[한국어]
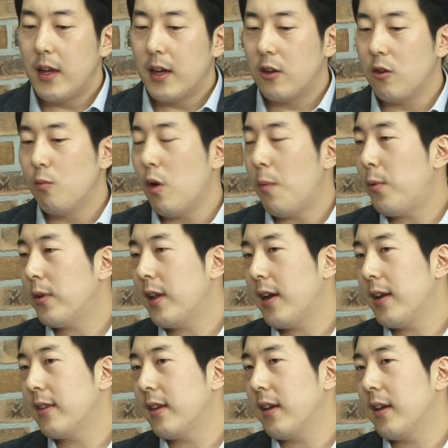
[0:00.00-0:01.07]
그리고 무엇보다
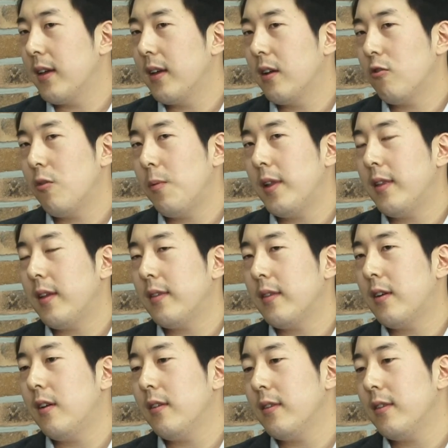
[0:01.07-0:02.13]
이제 쿠버네티스
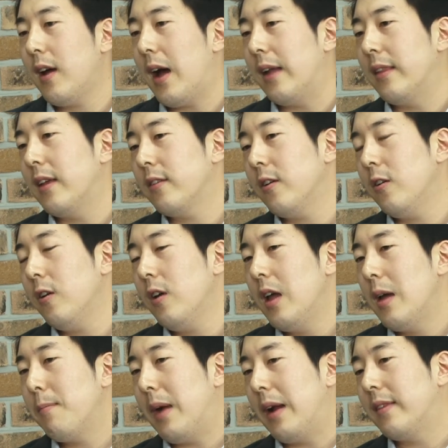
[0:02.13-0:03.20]
클러스터 안에서
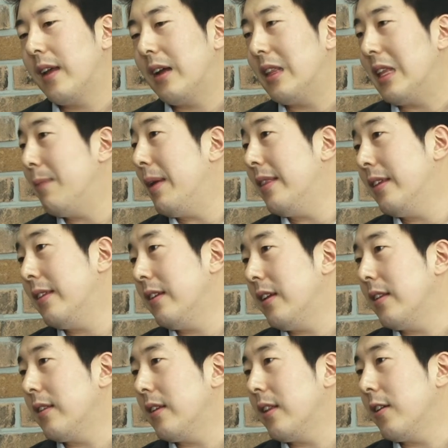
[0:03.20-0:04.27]
발생한 이벤트들이
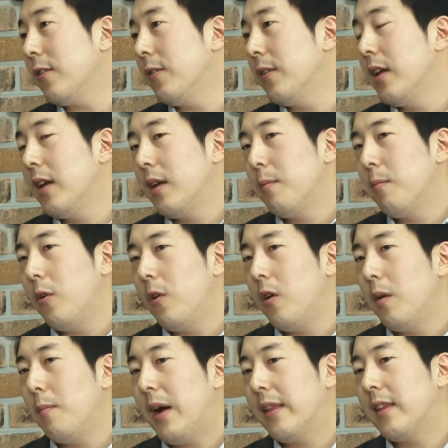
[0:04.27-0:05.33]
있잖아요. 네네.
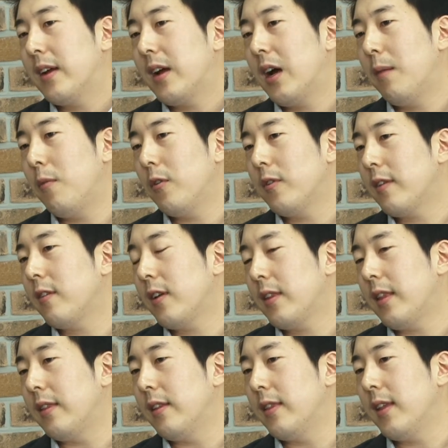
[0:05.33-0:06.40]
뭐 파드가 뭐 생성이
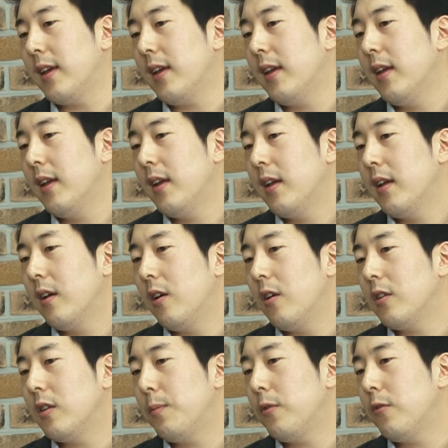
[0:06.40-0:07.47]
됐는데 어,
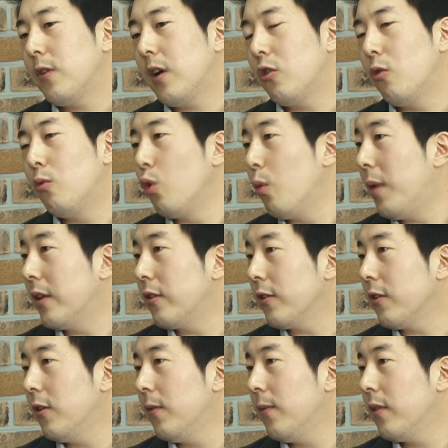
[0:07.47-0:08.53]
CPU가 너무
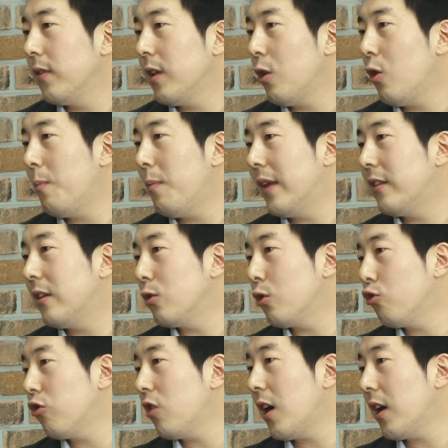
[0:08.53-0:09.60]
높아져서 새로운 파드를 또
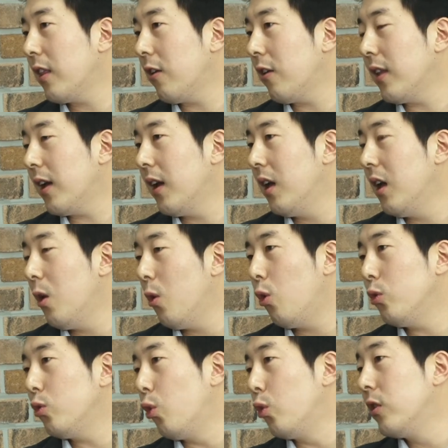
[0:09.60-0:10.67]
추가하게 되거나 음.
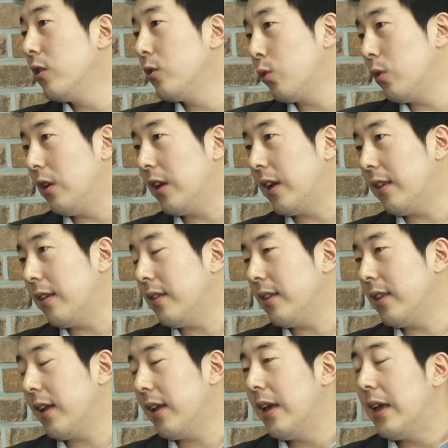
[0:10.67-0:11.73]
혹은 노드를 또 늘리게 됐을
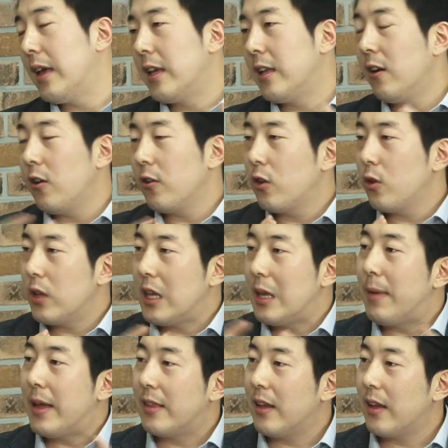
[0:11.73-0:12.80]
때 이런 어떤
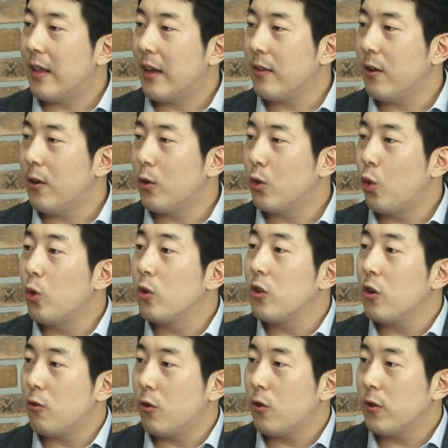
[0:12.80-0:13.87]
이벤트에 대해서
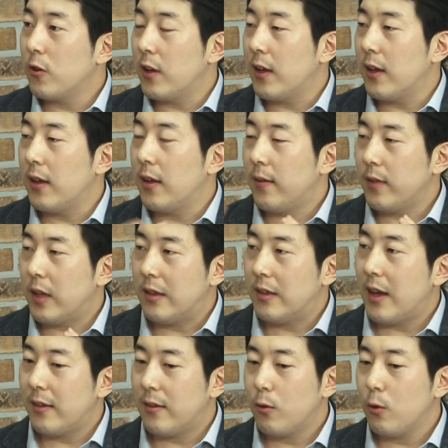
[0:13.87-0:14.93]
동적으로 저희 이제
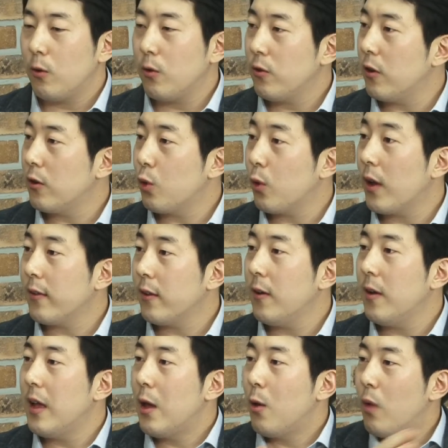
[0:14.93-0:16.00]
CIS 솔루션을 통해서
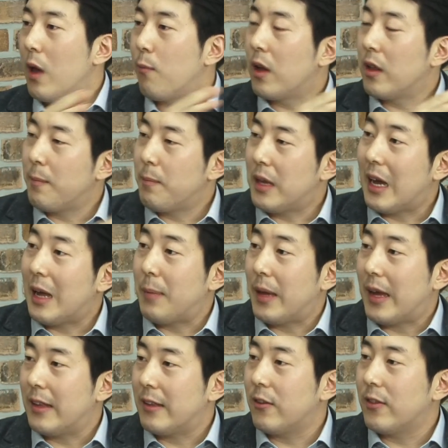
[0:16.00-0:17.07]
외부에 있는
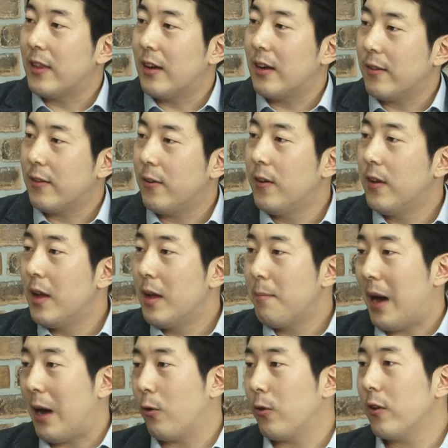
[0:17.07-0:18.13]
BIP까지 전달해서
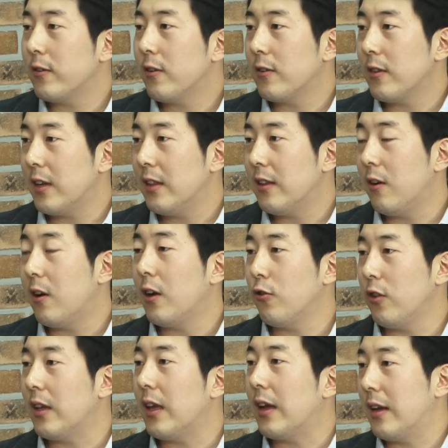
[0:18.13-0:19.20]
바로 설정들이 들어갈 수
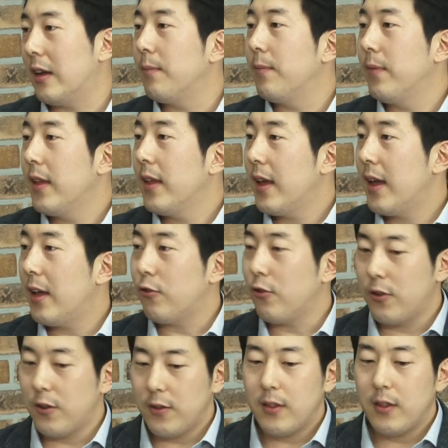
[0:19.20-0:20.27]
있게끔 네.
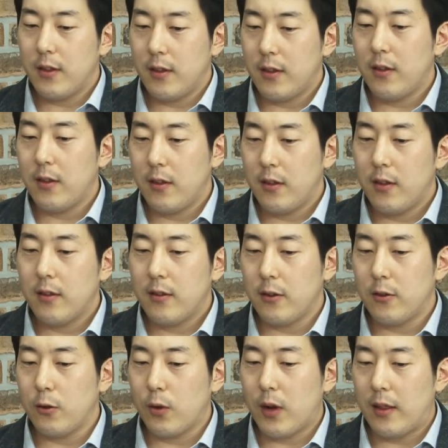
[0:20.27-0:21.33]
해주는
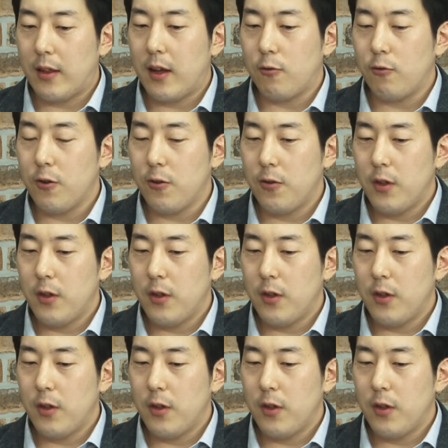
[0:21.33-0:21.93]
설정도 가능하고요.